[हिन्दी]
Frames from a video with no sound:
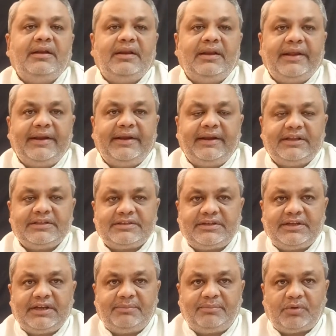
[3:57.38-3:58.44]
लैंड
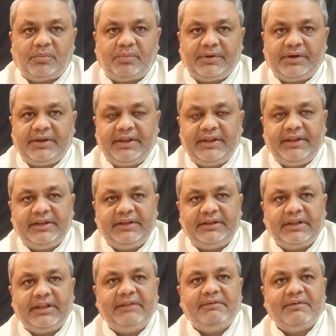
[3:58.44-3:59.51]
एस्टेट प्रॉपर्टी
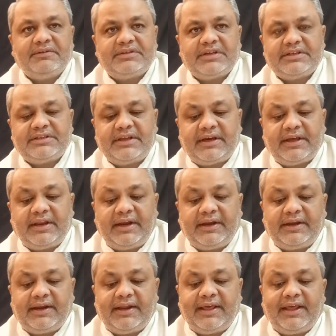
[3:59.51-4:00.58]
इत्यादि व्यवसाय से
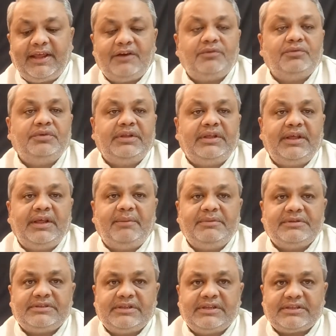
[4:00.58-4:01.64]
कनेक्टेड हैं उनके
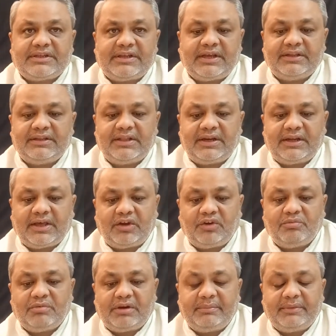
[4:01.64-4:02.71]
बिजनेस के अंदर
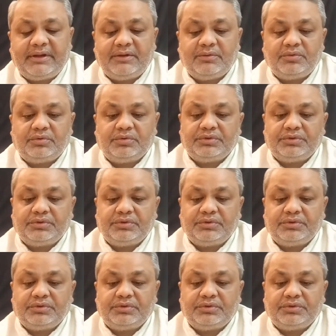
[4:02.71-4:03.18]
कारोबार में उनको